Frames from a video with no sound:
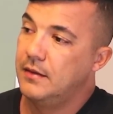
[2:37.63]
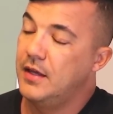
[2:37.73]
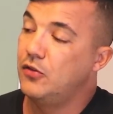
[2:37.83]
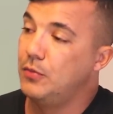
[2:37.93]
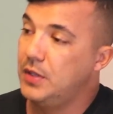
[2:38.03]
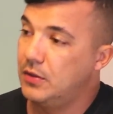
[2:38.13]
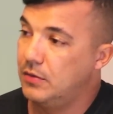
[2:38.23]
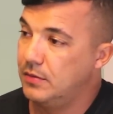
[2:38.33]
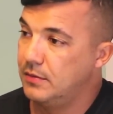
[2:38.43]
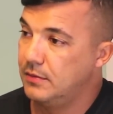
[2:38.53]

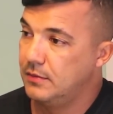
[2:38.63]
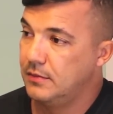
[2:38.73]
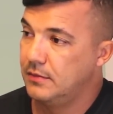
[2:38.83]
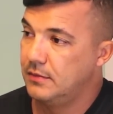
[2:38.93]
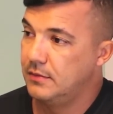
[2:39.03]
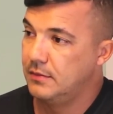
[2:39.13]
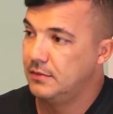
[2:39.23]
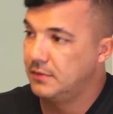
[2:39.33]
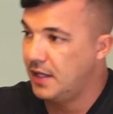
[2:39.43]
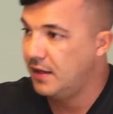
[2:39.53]
Resumindo,
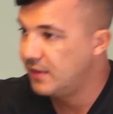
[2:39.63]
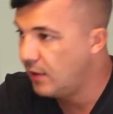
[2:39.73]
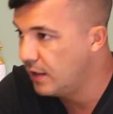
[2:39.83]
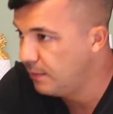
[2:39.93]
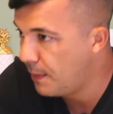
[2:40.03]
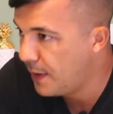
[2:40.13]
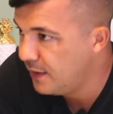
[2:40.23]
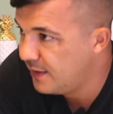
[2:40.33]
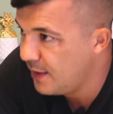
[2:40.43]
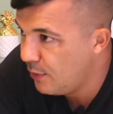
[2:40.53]
até nessa hora, Papai
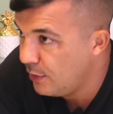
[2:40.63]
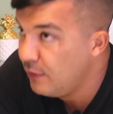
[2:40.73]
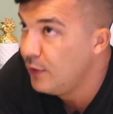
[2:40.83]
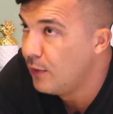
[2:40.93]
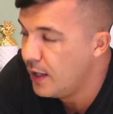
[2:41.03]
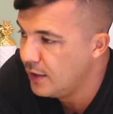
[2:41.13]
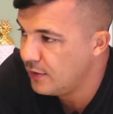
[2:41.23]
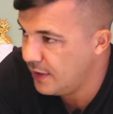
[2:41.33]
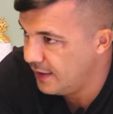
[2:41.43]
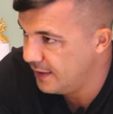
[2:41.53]
do Céu envia um
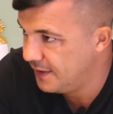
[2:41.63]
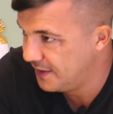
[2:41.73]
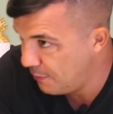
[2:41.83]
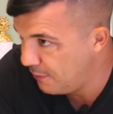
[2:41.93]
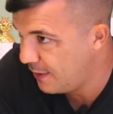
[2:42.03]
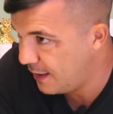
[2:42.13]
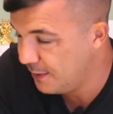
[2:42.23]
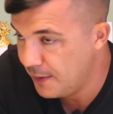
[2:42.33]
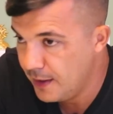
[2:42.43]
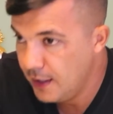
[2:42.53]
anjo, né? Sempre falo.